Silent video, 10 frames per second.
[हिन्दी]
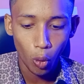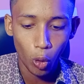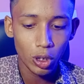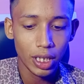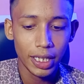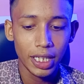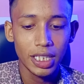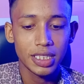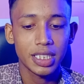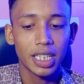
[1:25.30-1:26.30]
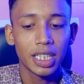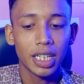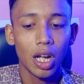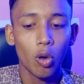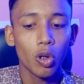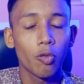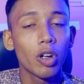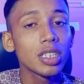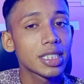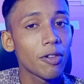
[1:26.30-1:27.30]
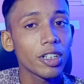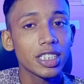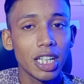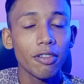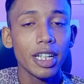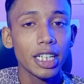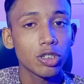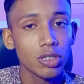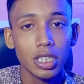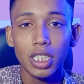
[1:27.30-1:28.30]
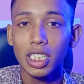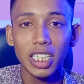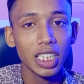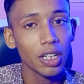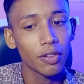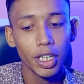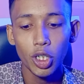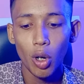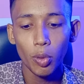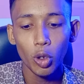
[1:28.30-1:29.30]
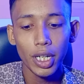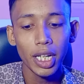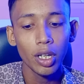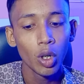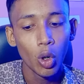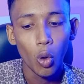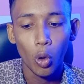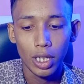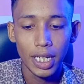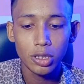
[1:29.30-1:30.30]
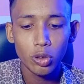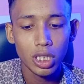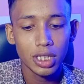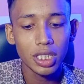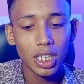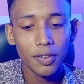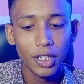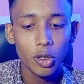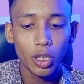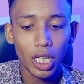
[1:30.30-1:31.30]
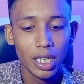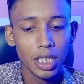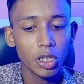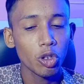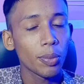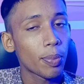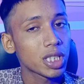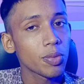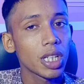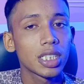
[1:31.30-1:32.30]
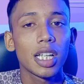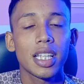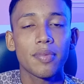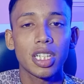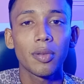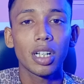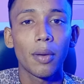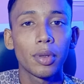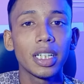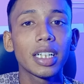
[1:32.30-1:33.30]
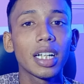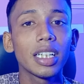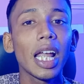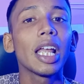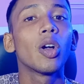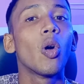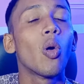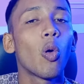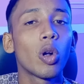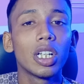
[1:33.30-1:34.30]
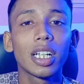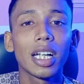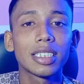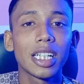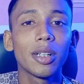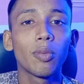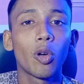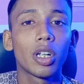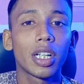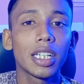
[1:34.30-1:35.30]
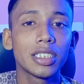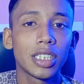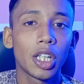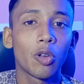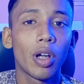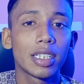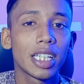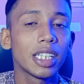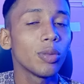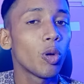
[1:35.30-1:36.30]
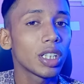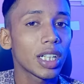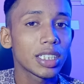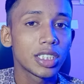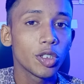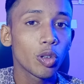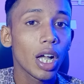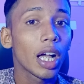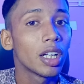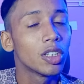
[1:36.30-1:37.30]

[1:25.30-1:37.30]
और ग्रीन स्क्रीन का और 177 177 इनके वीडियो अपलोड है और 177 वीडियो के अंदर इन्होंने पचपन हज़ार सब्सक्राइबर कंप्लीट कर लिया है और इनका चैनल मोनेटाइज नहीं हुआ है चैनल मोनेटाइज नहीं होगा